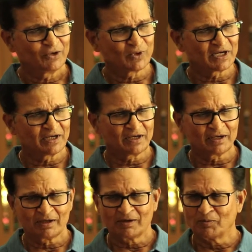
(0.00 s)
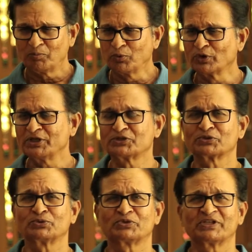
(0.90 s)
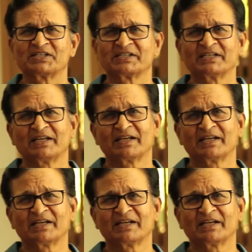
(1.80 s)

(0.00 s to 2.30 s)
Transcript: ఒక పోలీసు చేసే